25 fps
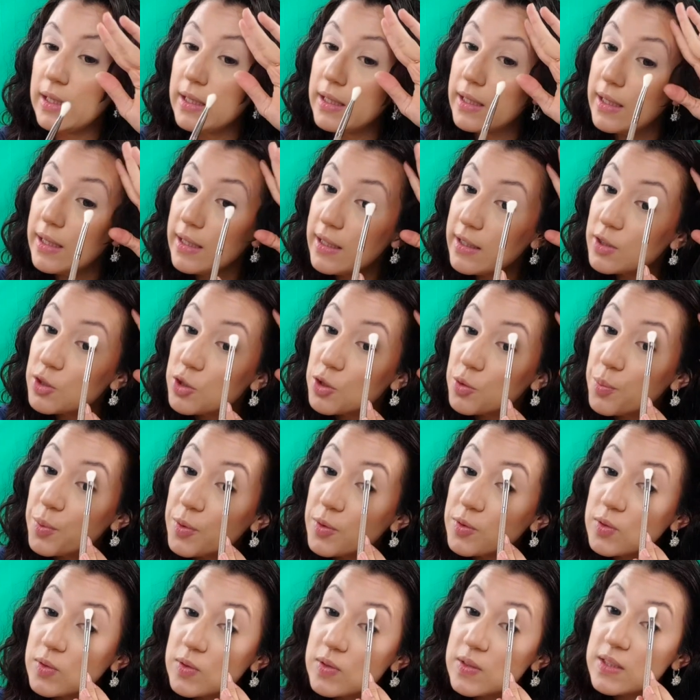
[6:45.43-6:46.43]
Et je
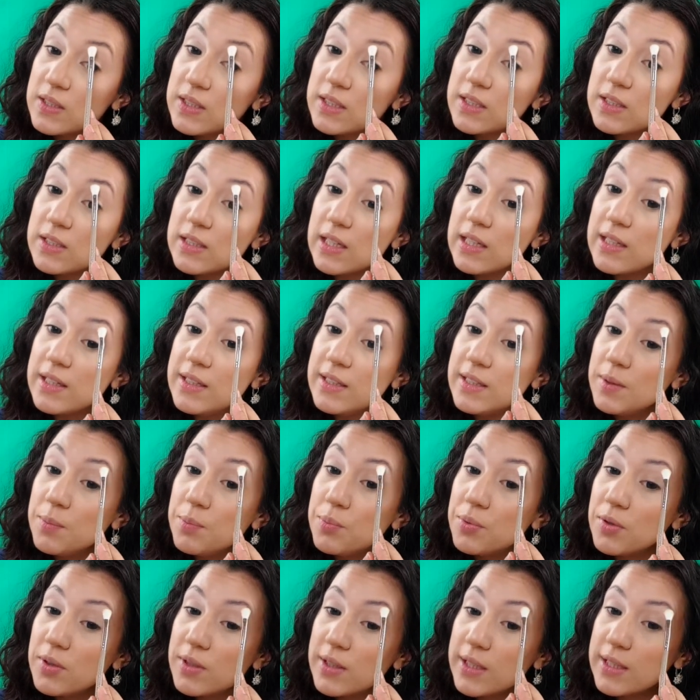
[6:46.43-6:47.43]
pense aussi qu'elle y est
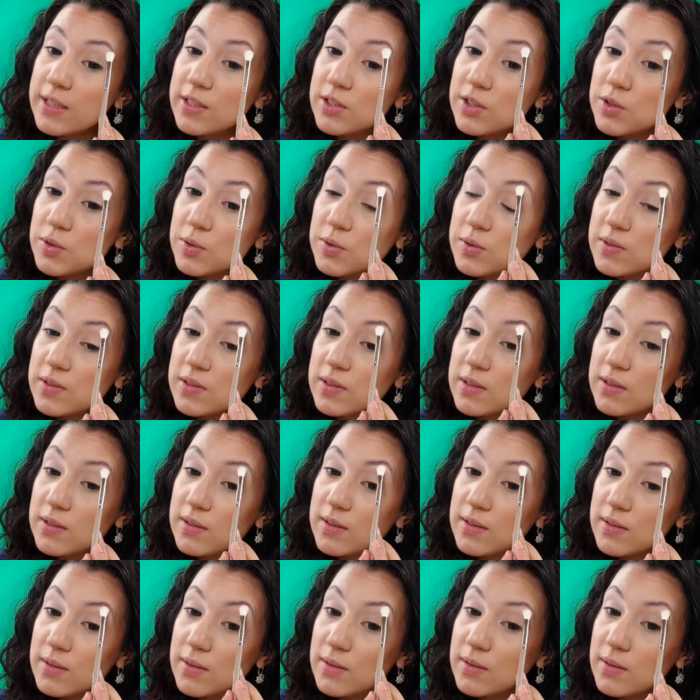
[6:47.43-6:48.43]
pour quelque chose,
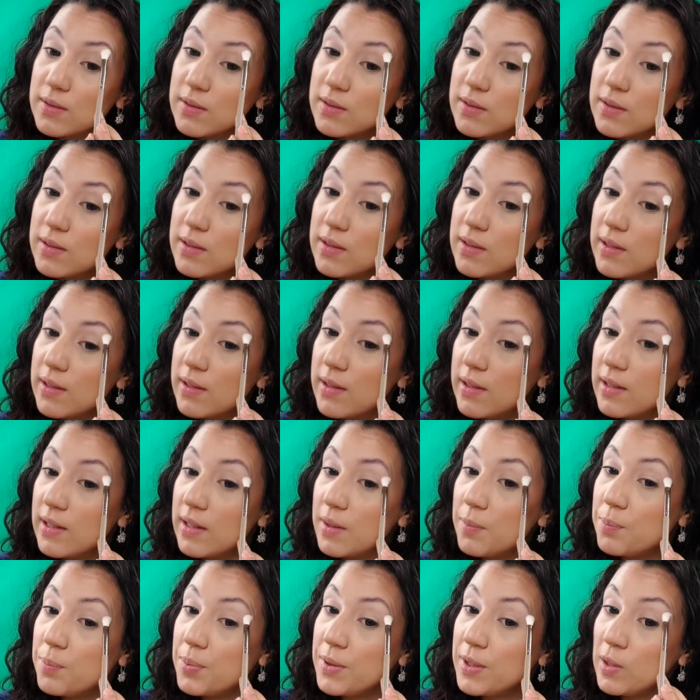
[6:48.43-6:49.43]

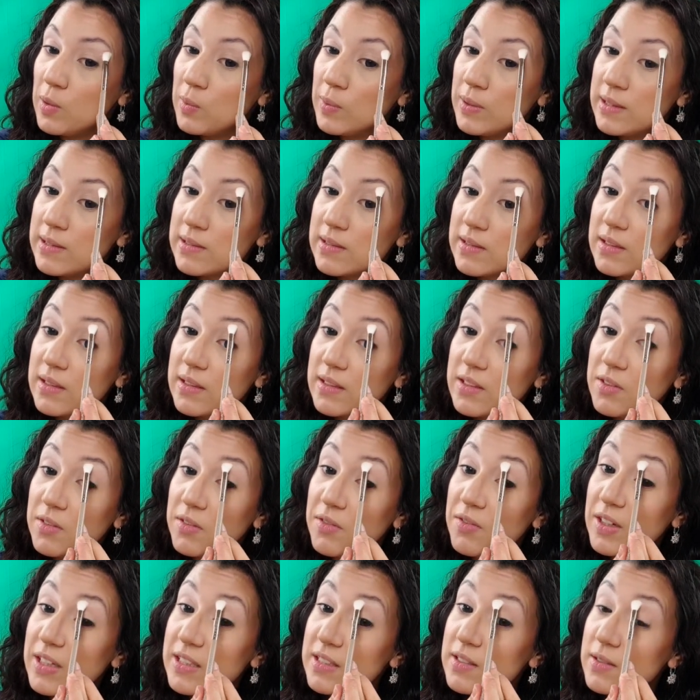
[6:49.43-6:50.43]
la Péloise
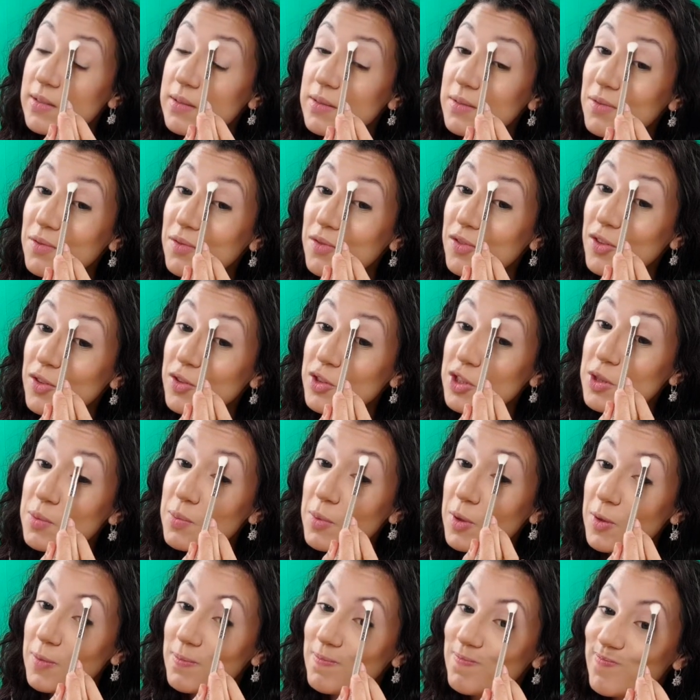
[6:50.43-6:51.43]
Canvas,
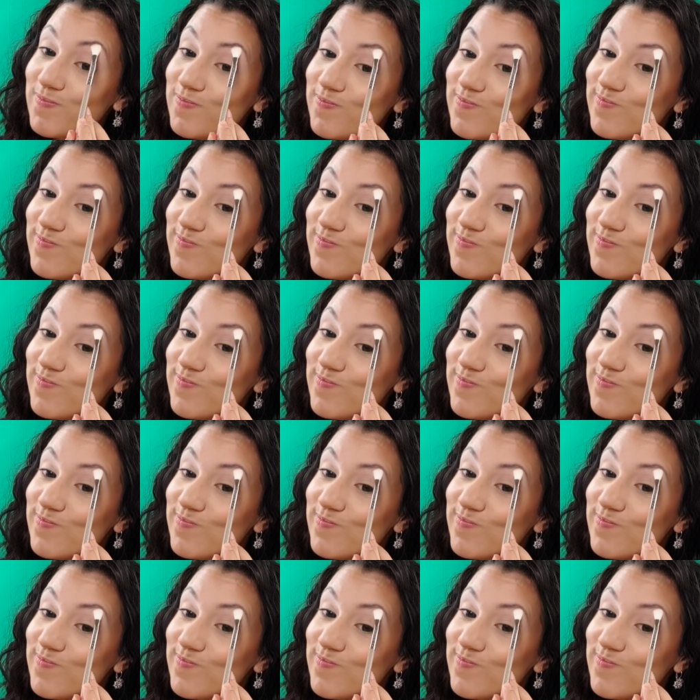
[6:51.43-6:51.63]
franchement,